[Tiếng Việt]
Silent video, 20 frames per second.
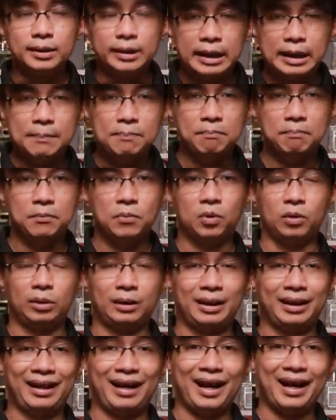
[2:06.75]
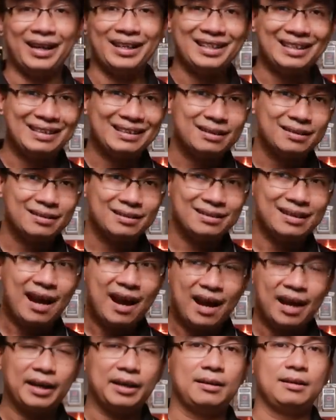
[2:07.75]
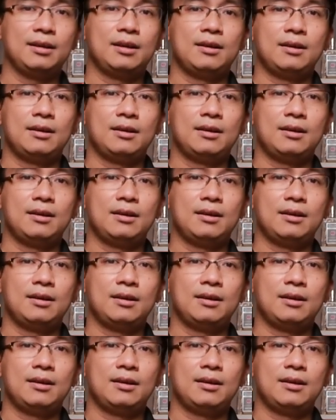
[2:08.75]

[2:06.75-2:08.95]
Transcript: tìm một cái style